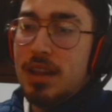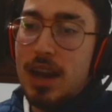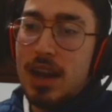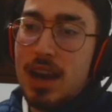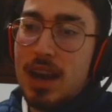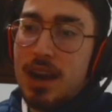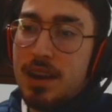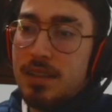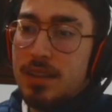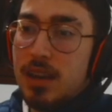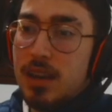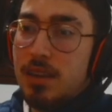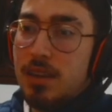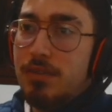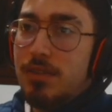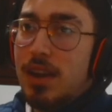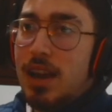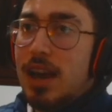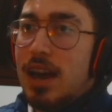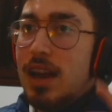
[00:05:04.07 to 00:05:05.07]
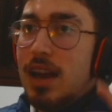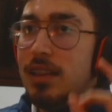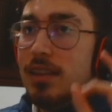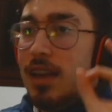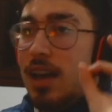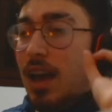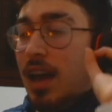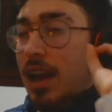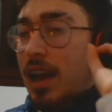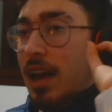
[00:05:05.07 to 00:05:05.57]
la carta if a la,
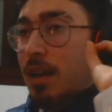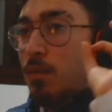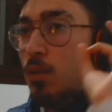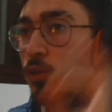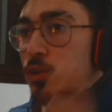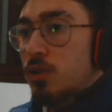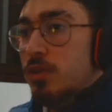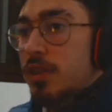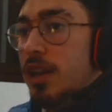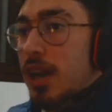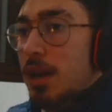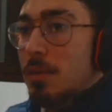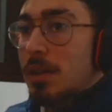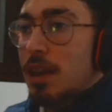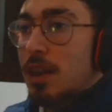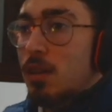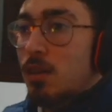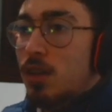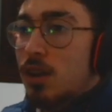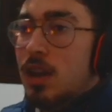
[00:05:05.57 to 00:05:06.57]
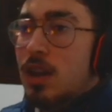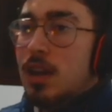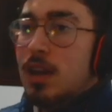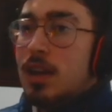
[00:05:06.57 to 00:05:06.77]
carta, a la evolución del rematador.